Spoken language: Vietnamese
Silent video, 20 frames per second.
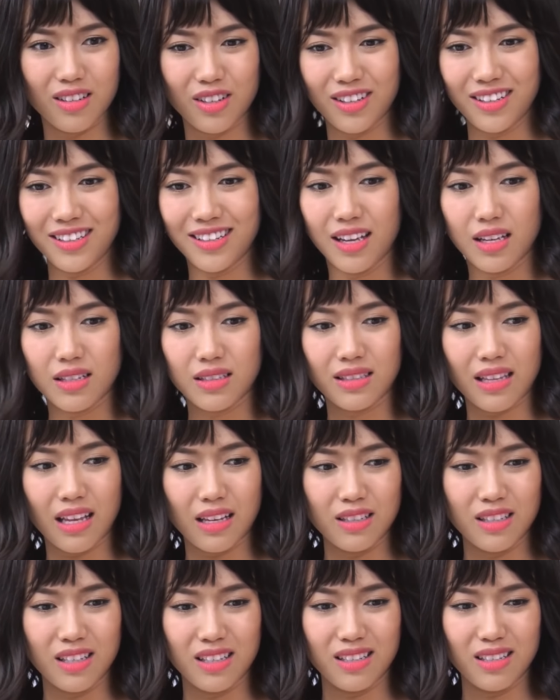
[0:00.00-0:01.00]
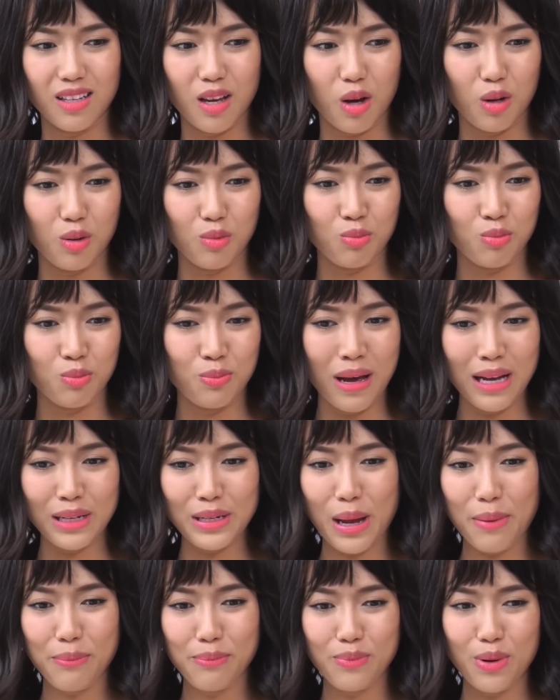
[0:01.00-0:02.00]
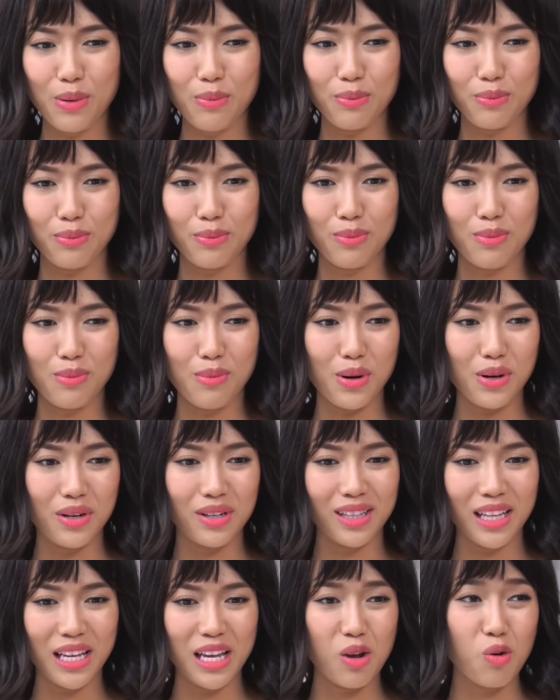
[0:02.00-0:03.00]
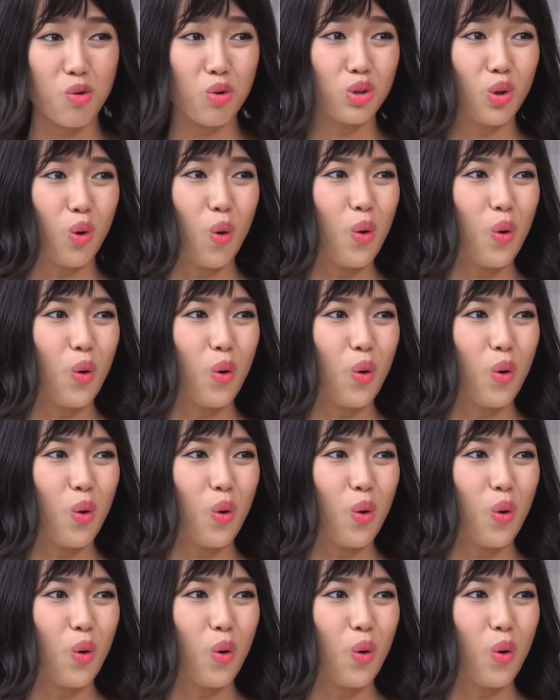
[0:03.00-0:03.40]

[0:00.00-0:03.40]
à, Tại vì uh, bác Năm ờ, mượn tiền của